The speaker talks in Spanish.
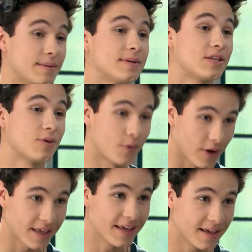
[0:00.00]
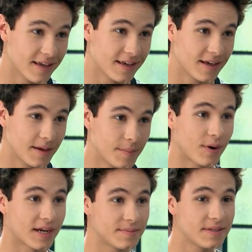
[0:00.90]
empezado por ahí.
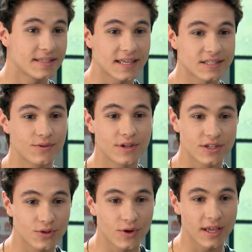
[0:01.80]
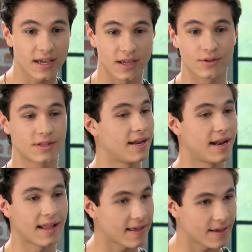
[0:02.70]
Pero Jazmín se está haciendo una historia que no tiene
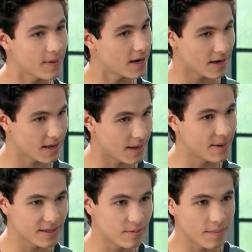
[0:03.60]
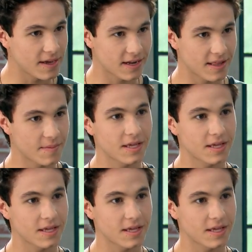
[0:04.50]
nada que ver. Ámbar es mi amiga nada